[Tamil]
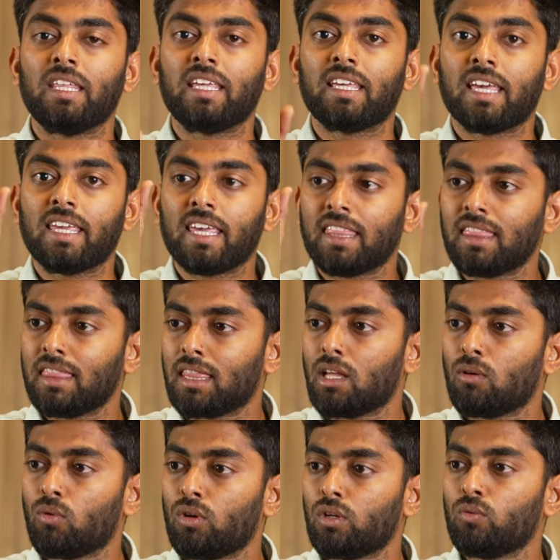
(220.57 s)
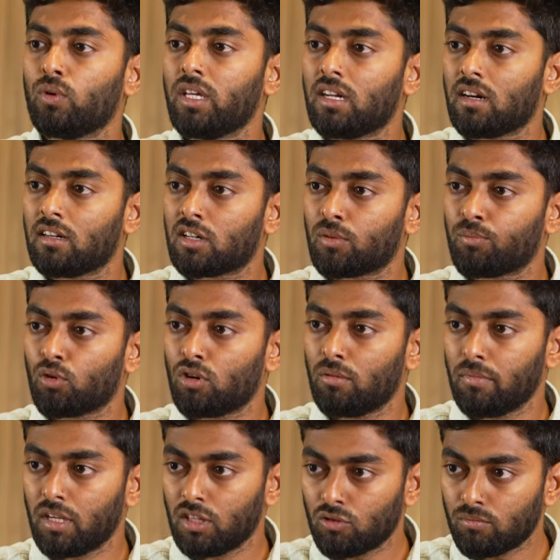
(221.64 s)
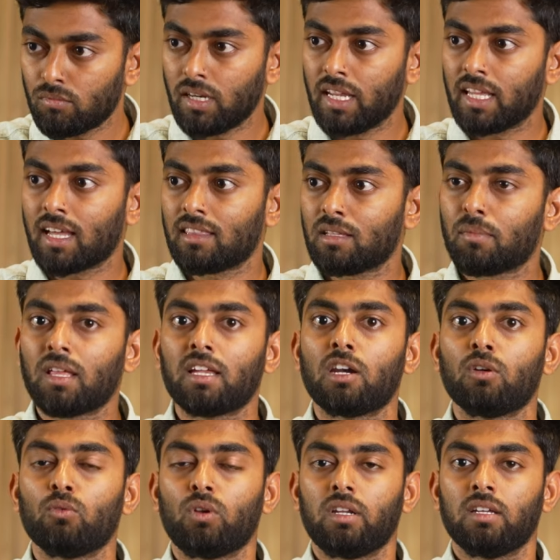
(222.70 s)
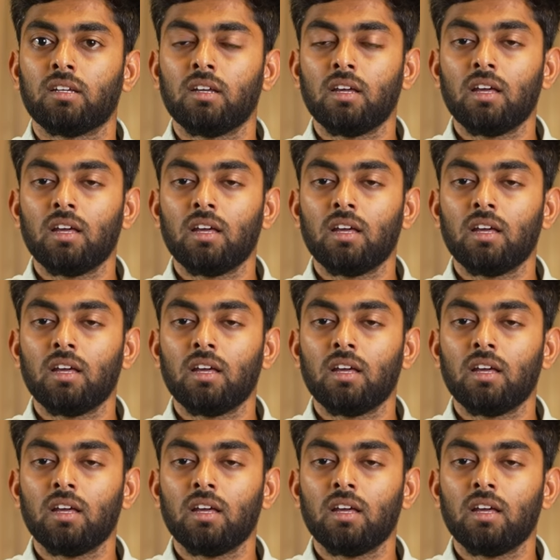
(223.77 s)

நீங்க எந்த ஒரு உயிரற்ற பொருள் மீதும் நீங்க அந்த மாதிரியான ஒரு